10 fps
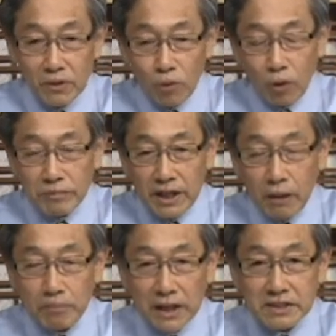我们要
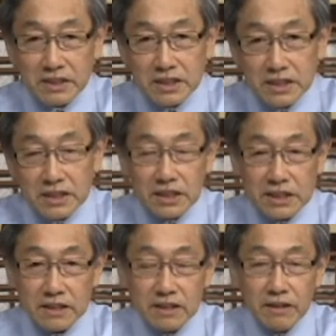把自
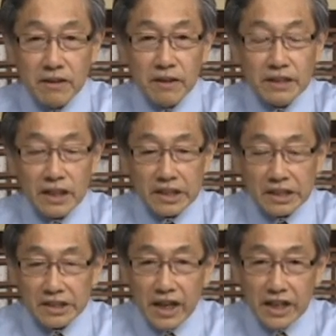己那个
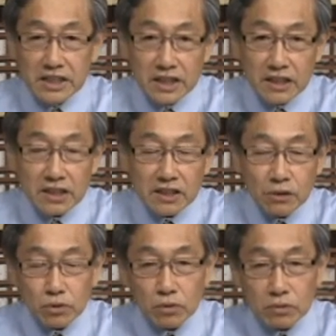内心的深
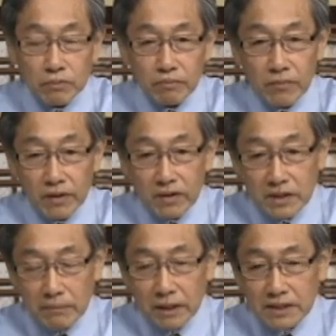处，
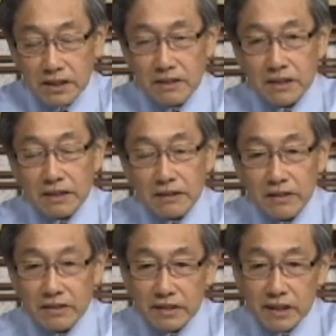那么真正
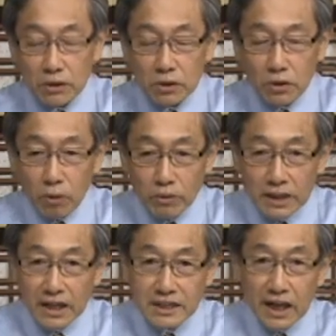能够容
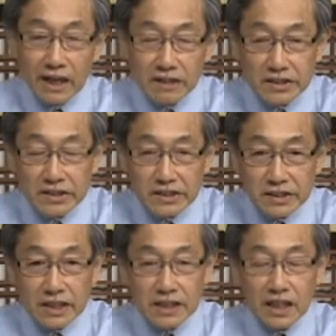纳下
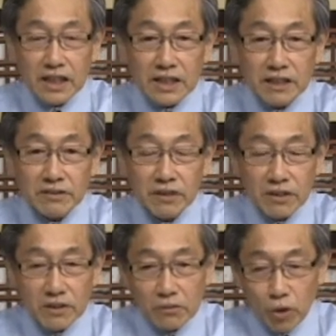那些可能
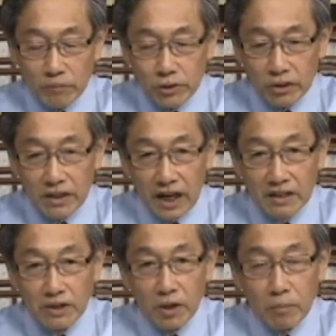我们原来
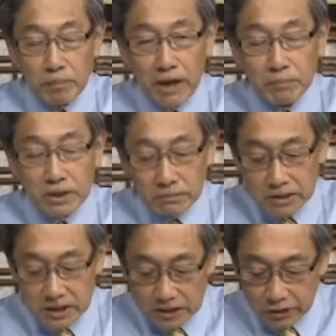并不那么
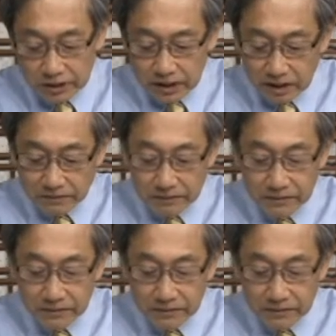喜悦的人，